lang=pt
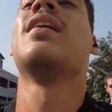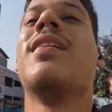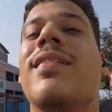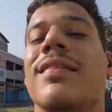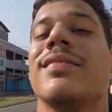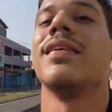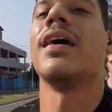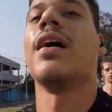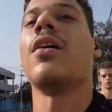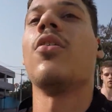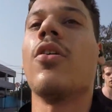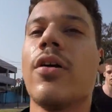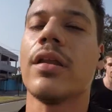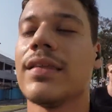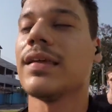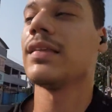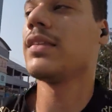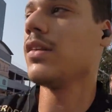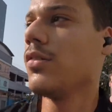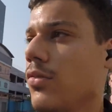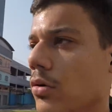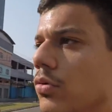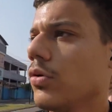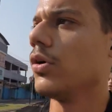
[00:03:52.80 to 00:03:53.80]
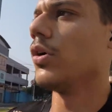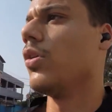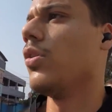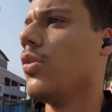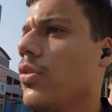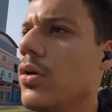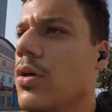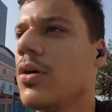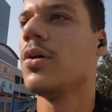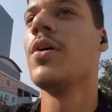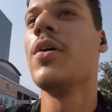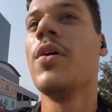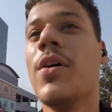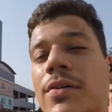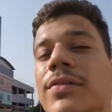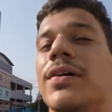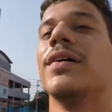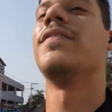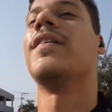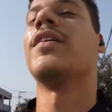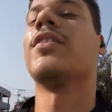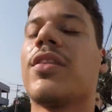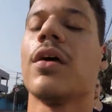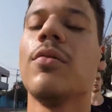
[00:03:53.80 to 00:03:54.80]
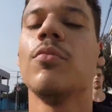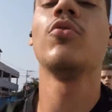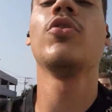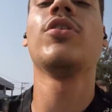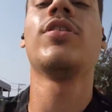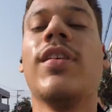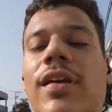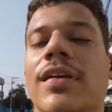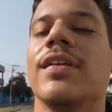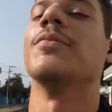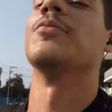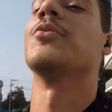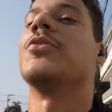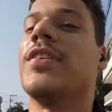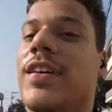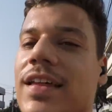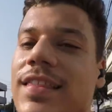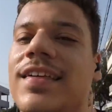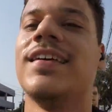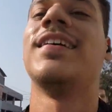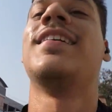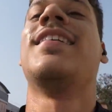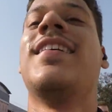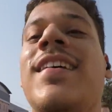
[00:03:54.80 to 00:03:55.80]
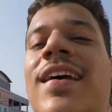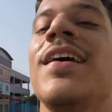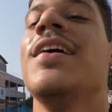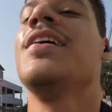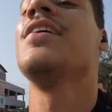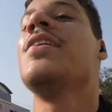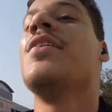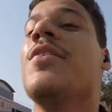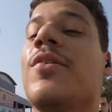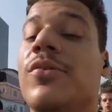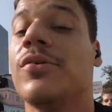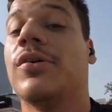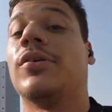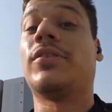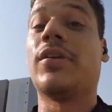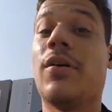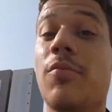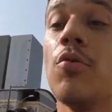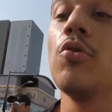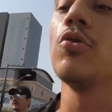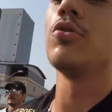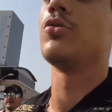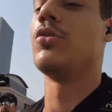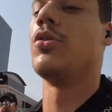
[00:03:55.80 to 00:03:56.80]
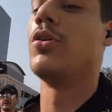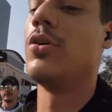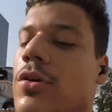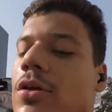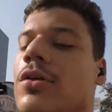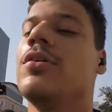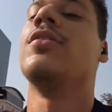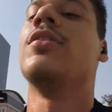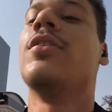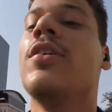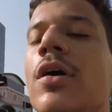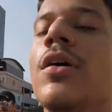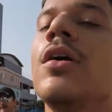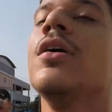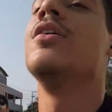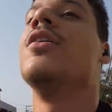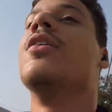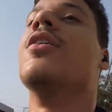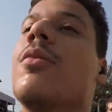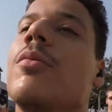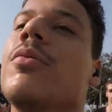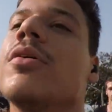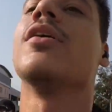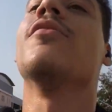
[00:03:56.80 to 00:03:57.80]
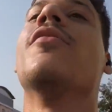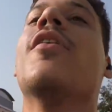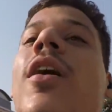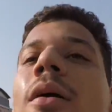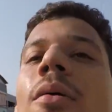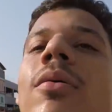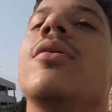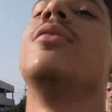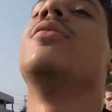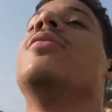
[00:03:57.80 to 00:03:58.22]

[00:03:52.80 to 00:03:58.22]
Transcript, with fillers: Até agora tá tranquilo. Mas tá falta muito hein, moçada. Falta muito. Vamos que vamos.